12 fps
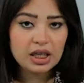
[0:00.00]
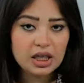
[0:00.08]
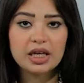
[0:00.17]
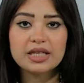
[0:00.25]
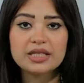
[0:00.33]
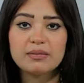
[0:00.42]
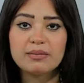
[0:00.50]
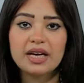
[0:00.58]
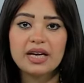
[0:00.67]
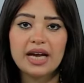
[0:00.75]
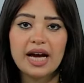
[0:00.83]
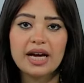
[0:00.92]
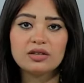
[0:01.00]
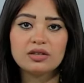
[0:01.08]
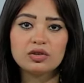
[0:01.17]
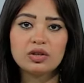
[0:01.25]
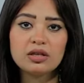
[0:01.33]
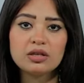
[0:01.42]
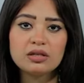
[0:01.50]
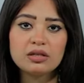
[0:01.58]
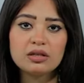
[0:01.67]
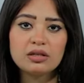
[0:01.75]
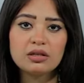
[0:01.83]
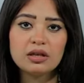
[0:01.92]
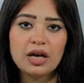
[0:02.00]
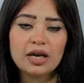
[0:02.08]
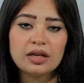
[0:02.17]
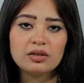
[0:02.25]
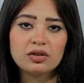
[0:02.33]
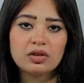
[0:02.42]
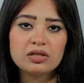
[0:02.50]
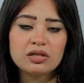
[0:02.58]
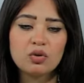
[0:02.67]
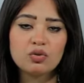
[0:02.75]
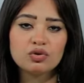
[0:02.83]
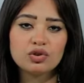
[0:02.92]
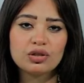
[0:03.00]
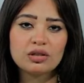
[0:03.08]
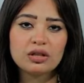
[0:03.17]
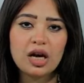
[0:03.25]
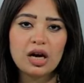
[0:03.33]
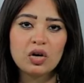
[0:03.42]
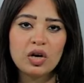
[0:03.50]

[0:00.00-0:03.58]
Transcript: استكمالا لحالة الطقس حالة الطقس تكون شدة الحرارة